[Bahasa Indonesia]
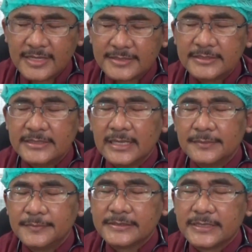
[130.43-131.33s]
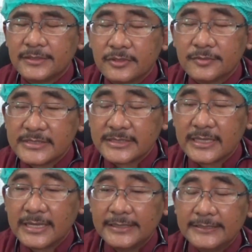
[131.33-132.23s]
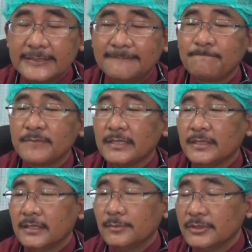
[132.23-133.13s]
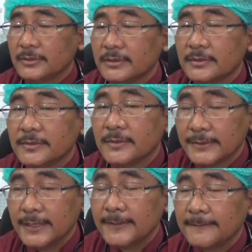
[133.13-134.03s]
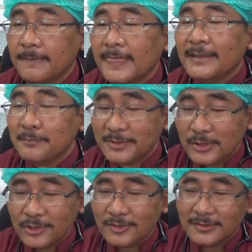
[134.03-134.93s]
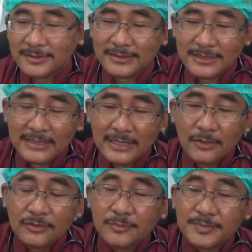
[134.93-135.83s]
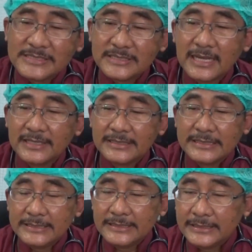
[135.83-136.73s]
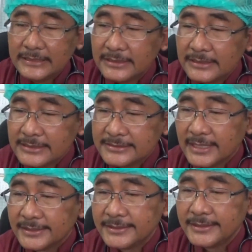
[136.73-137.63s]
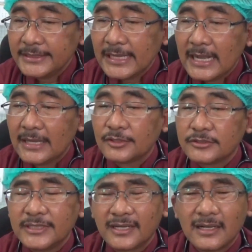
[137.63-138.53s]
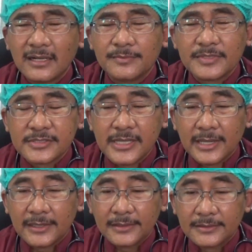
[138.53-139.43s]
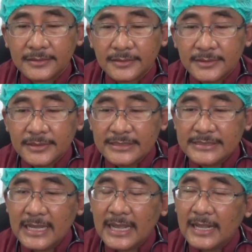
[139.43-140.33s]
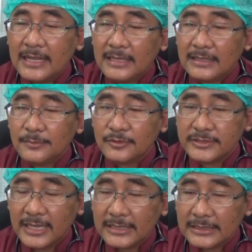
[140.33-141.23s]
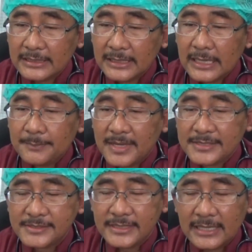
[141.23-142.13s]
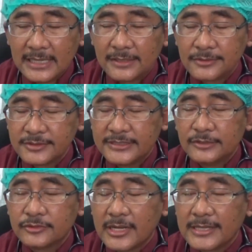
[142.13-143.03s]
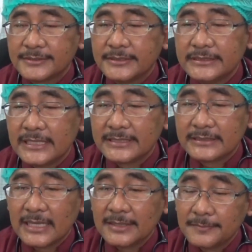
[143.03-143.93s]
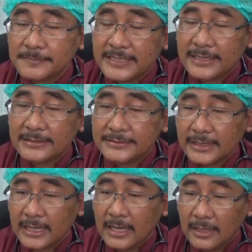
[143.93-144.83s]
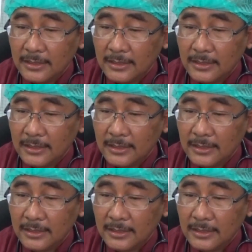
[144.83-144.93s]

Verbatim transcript: vaksin yang bisa untuk mencegah ini. Dokter untuk pencegahan dini barangkali. Betul untuk pencegahan ini jadi harus jaga kebersihan ya kemudian pasien harus diisolasi dan kita jaga jarak